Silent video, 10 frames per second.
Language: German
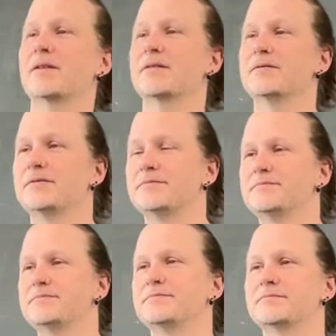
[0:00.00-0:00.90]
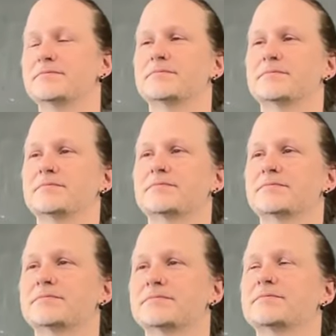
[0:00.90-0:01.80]
Und wenn wir eine
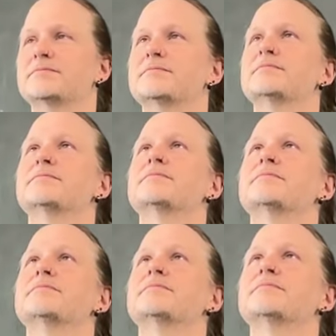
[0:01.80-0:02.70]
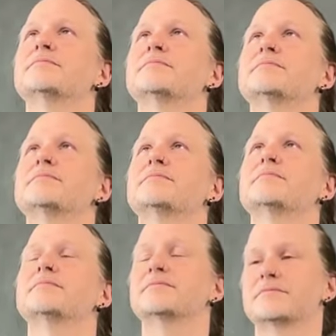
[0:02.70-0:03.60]
Achsenspiegelung, verketten, ist es ja auch wieder eine
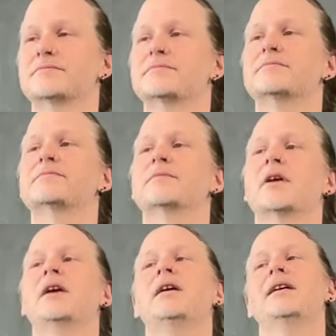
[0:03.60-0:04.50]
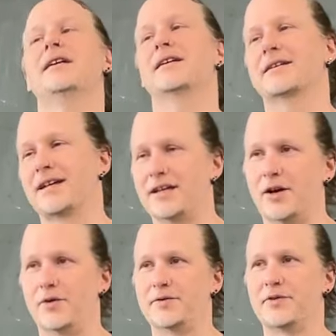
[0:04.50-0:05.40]
Verkettung von Achsenspiegelungen.
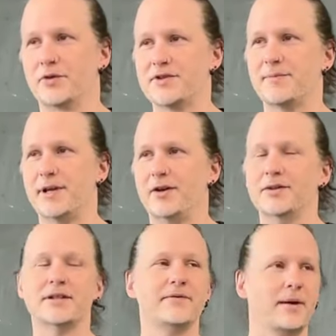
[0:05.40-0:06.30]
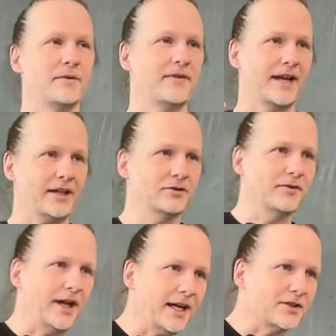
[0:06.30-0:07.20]
Genau, ich wiederhole es nochmal laut. Ne? Wir haben eine Verkettung
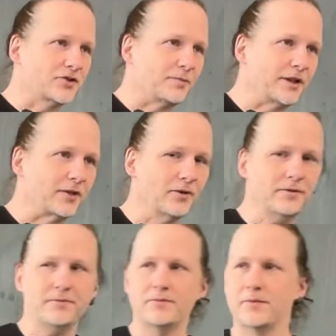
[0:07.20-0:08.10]
von Achsenspiegelungen.